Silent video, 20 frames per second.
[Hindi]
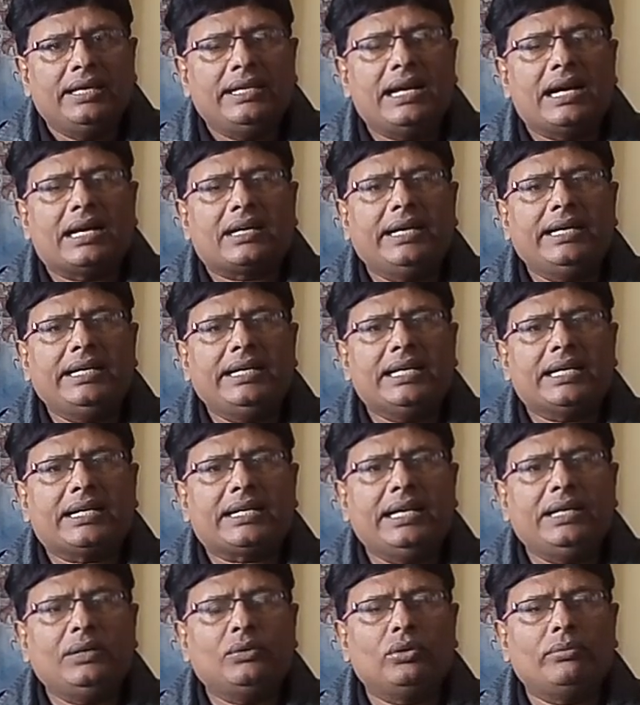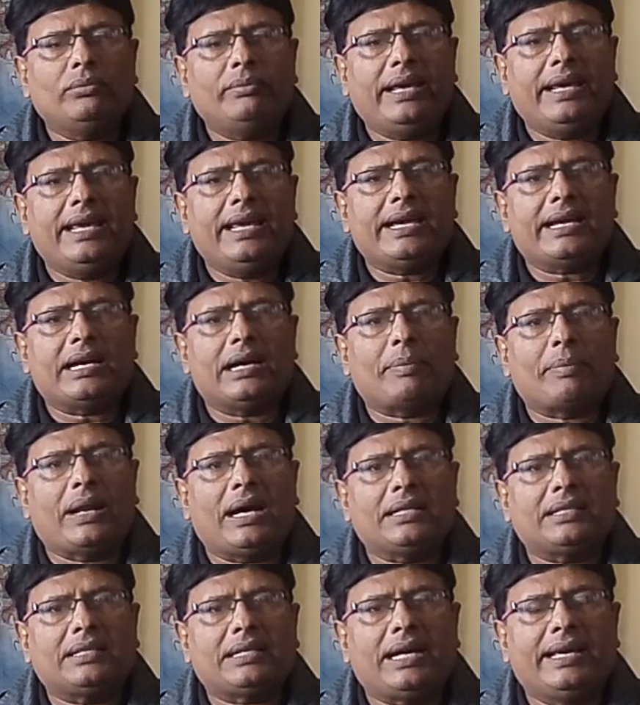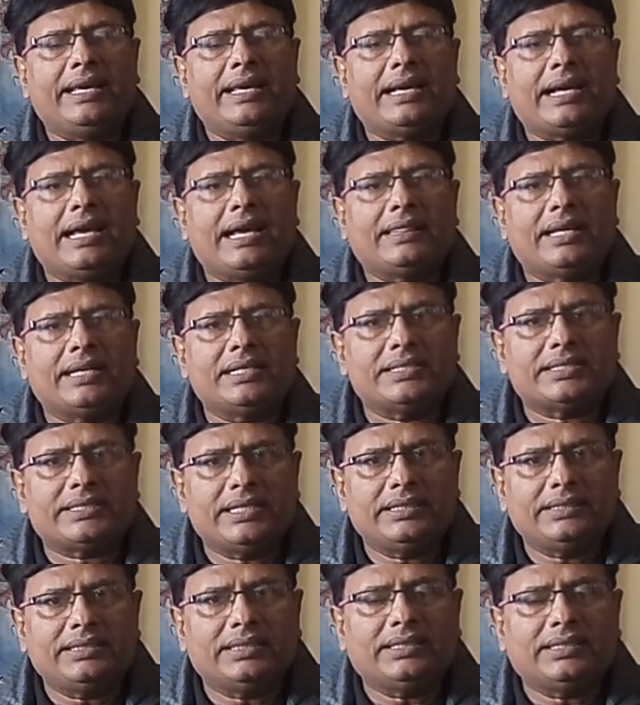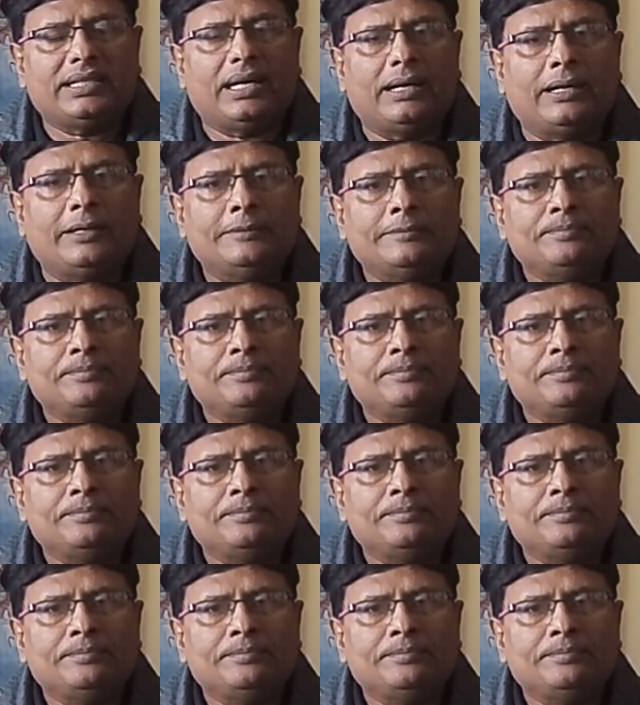या कहीं ना कहीं उनमें एक अपराध का एक ऐसा इंस्टेंट था